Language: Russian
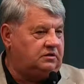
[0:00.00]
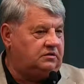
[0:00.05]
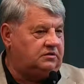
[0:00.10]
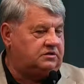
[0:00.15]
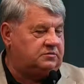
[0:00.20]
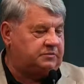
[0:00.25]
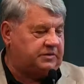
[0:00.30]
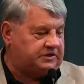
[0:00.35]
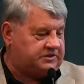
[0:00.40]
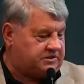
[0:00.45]

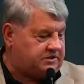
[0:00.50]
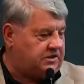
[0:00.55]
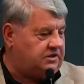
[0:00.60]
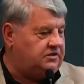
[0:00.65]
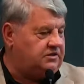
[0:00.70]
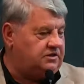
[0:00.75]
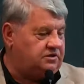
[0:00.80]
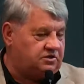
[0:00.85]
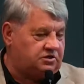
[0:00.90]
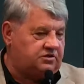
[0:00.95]

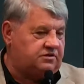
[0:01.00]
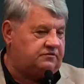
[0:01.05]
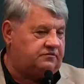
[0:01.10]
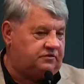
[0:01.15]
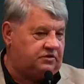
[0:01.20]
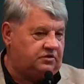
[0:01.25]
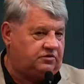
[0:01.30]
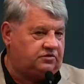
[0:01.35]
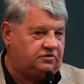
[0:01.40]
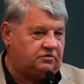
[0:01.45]
спасение, жизнь
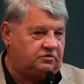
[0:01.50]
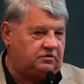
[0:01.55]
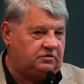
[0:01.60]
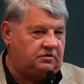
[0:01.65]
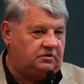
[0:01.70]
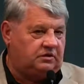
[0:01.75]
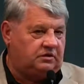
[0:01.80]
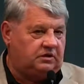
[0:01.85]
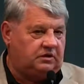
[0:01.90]
вечную.